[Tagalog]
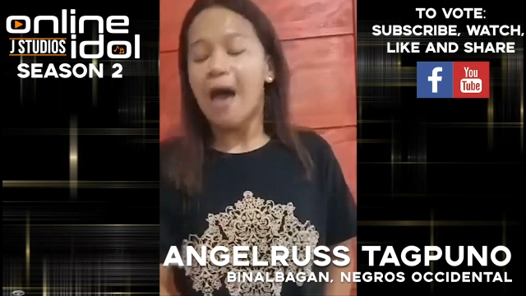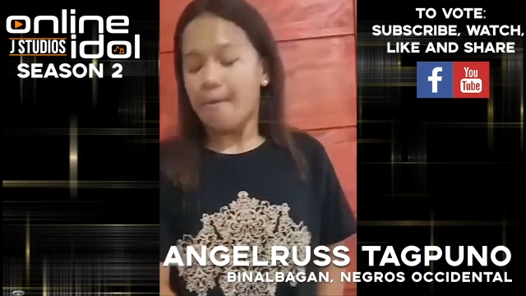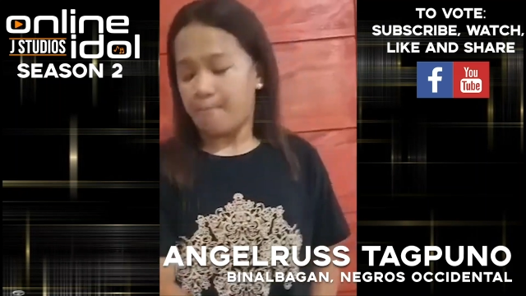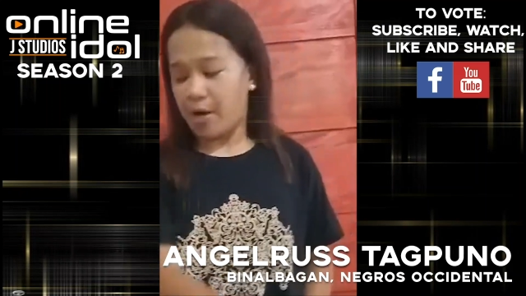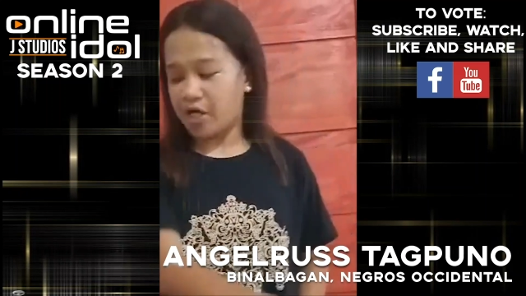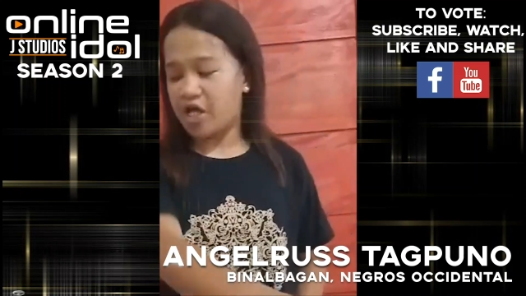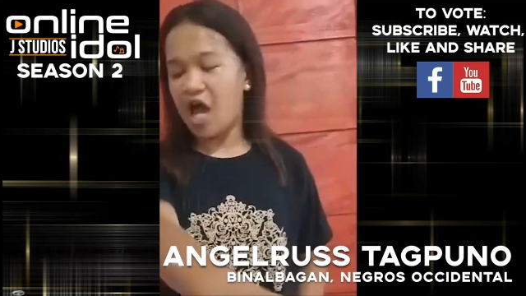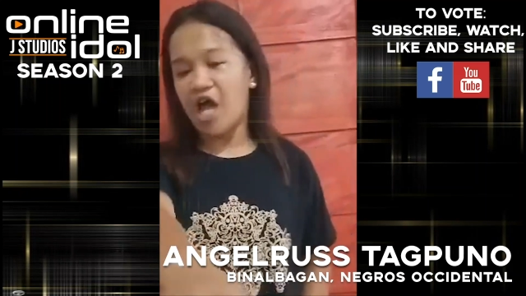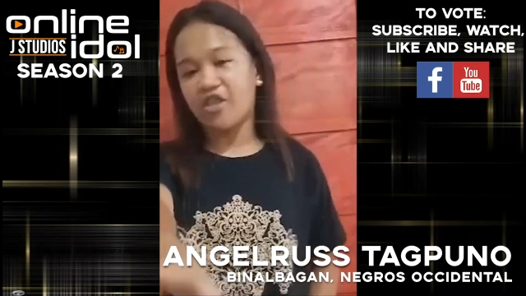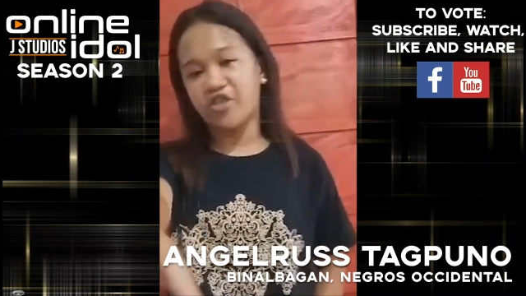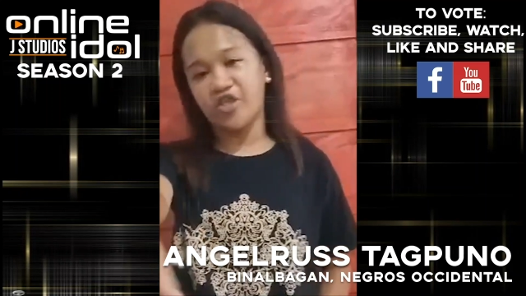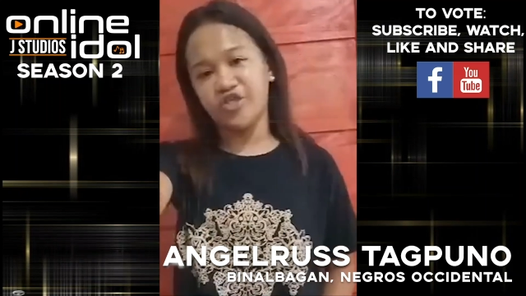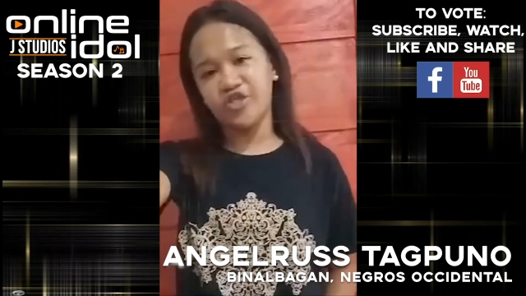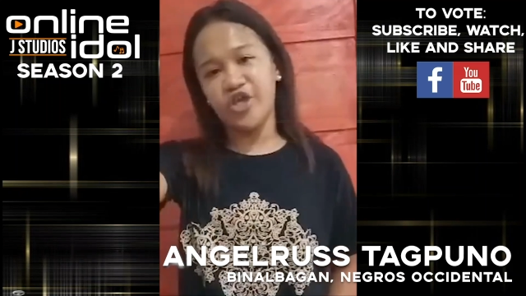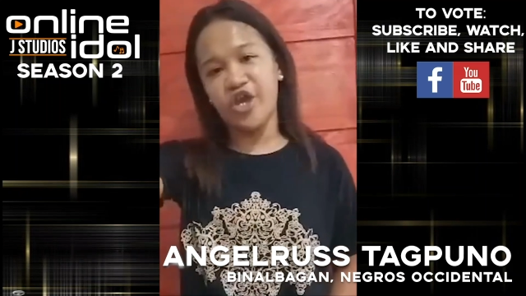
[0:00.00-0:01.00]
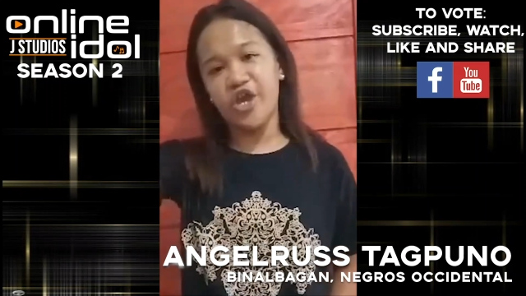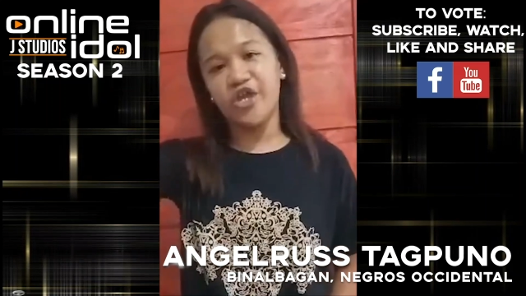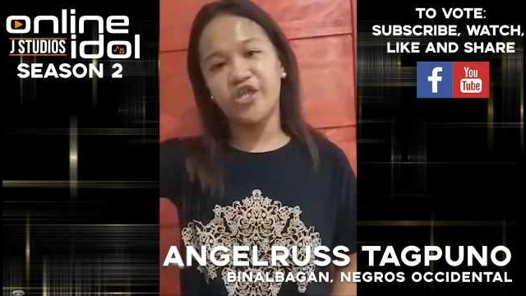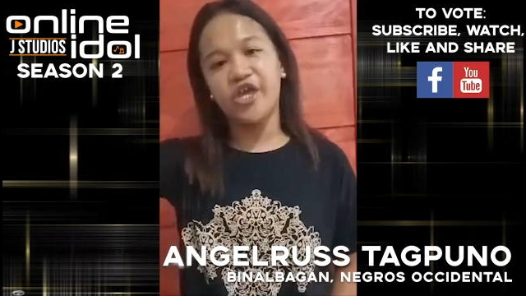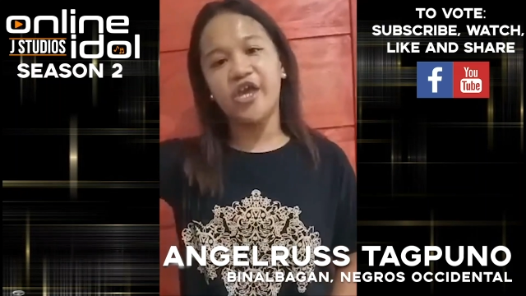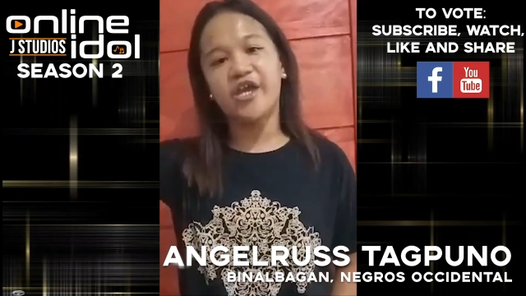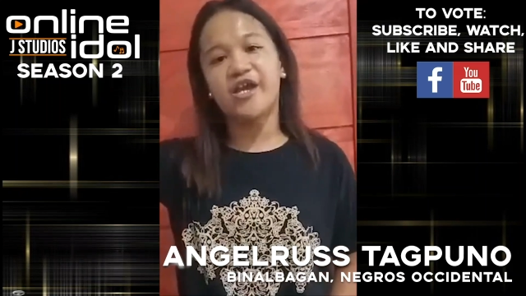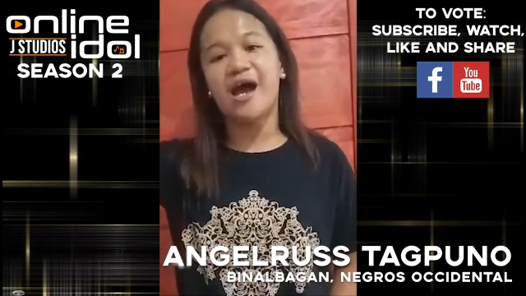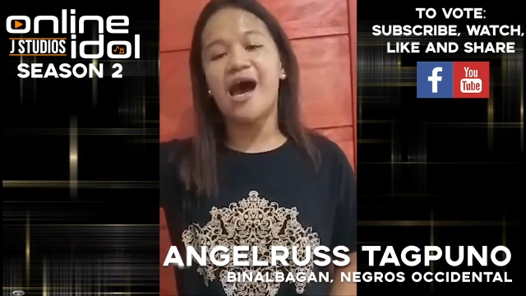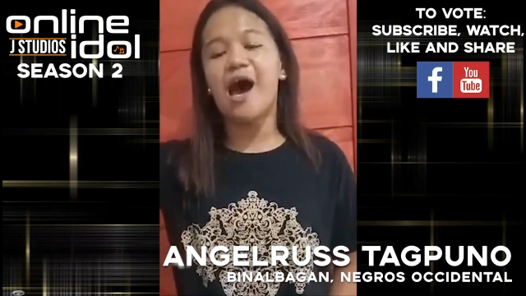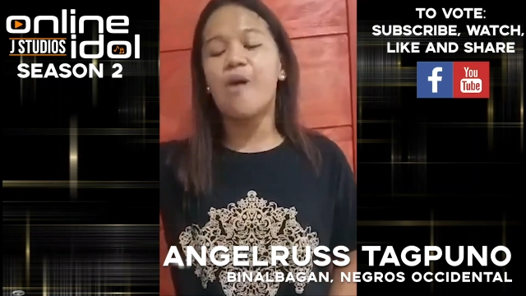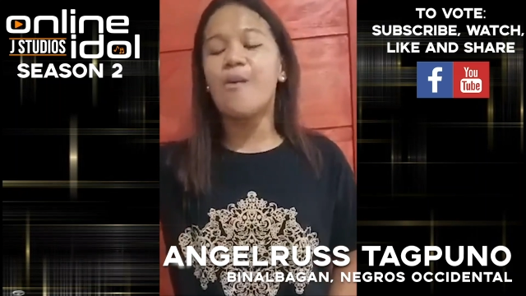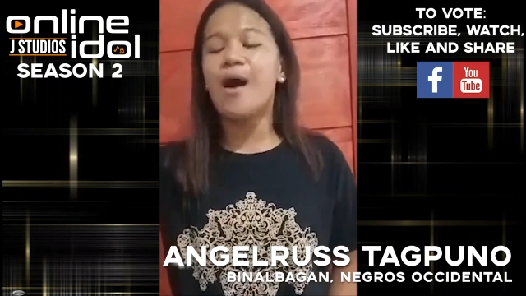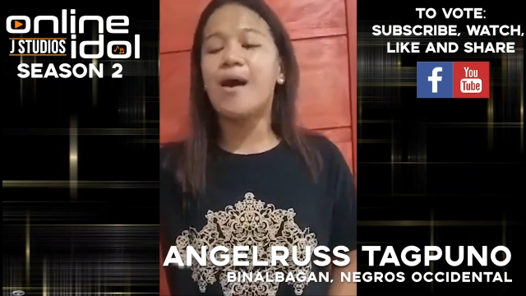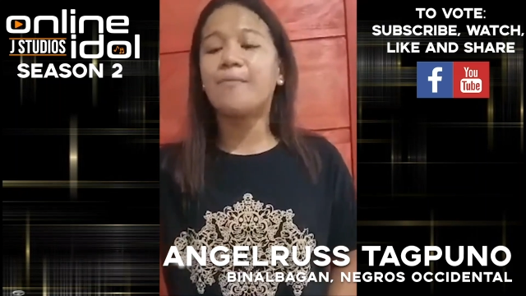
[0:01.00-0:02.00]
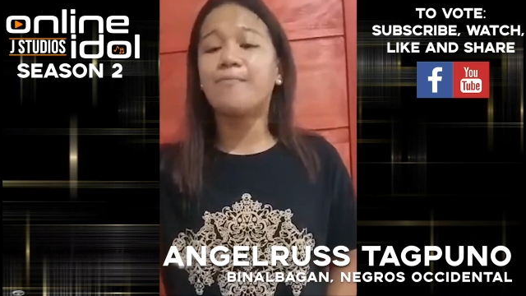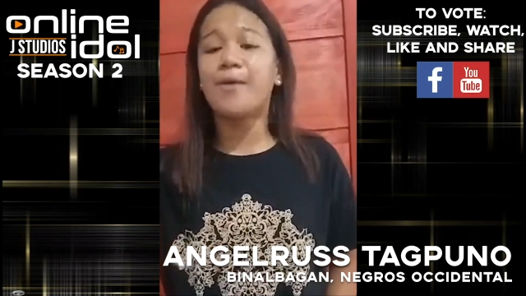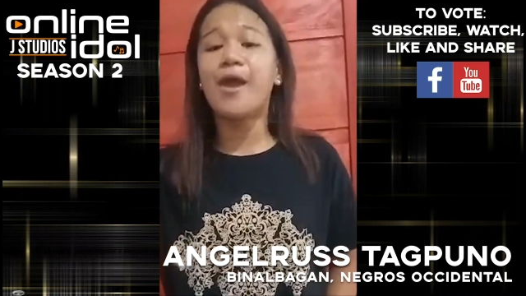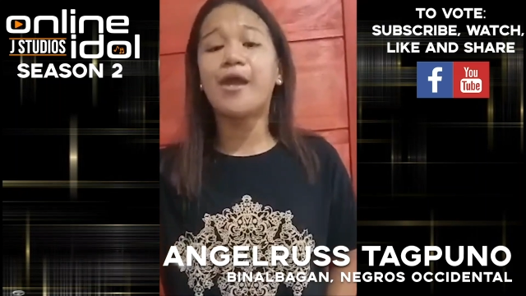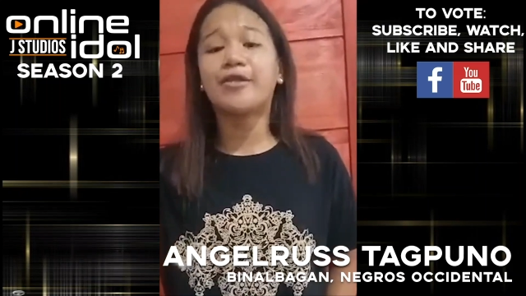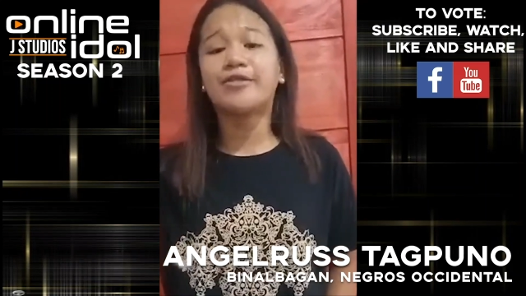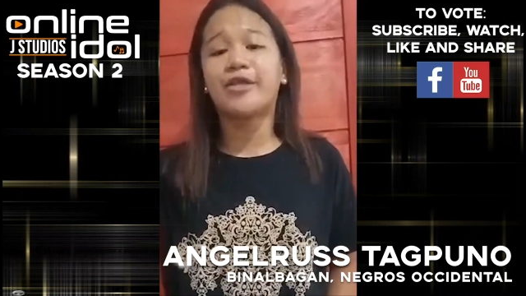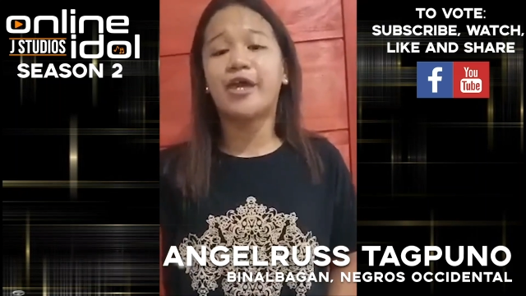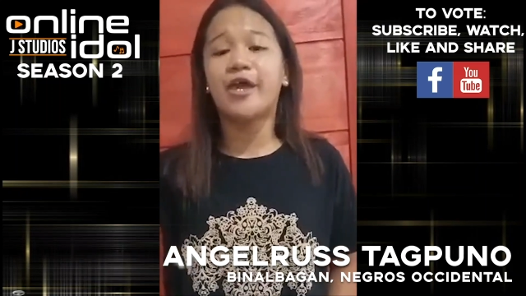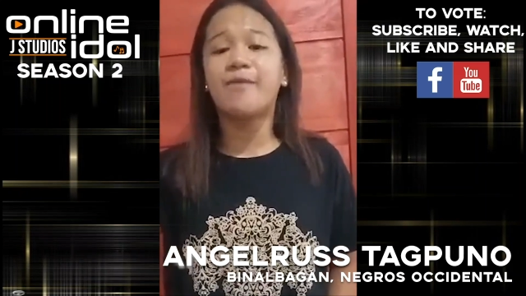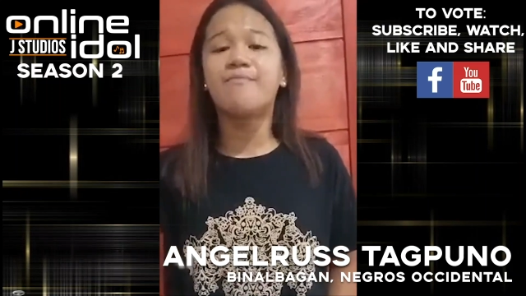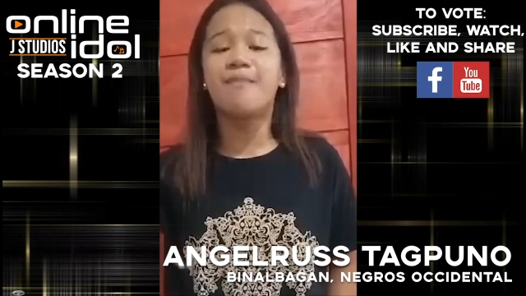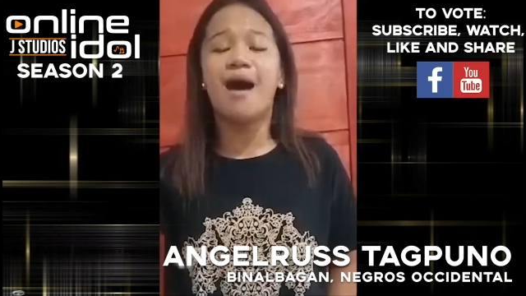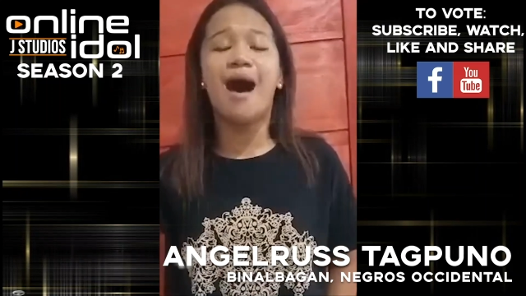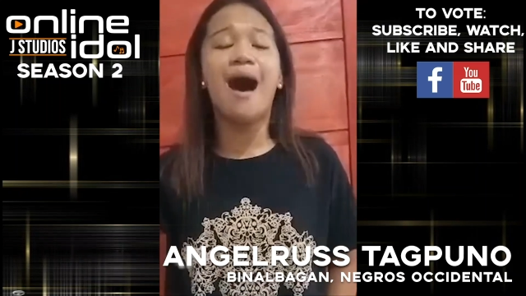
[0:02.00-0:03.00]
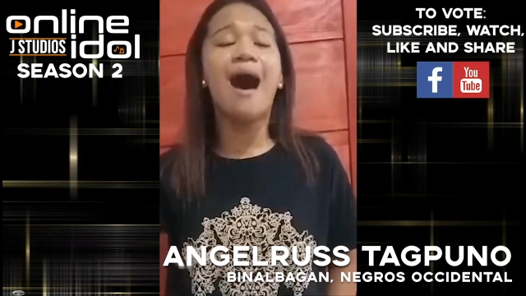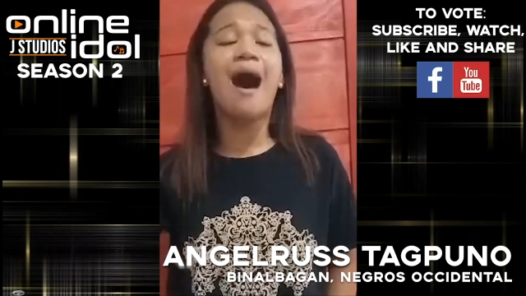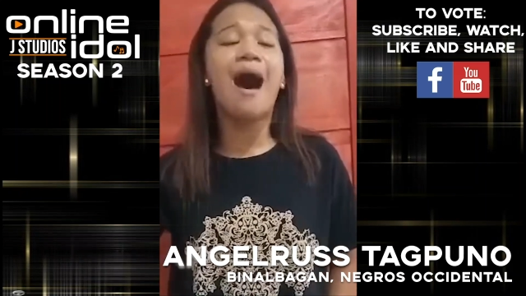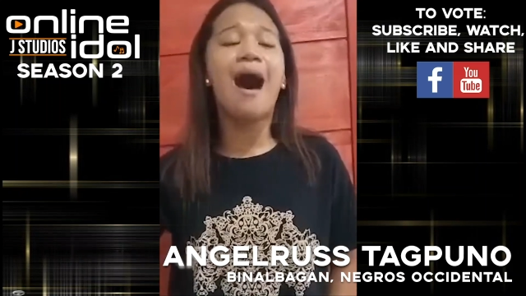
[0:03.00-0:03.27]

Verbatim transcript: Pagkat hindi na ikaw ang biktima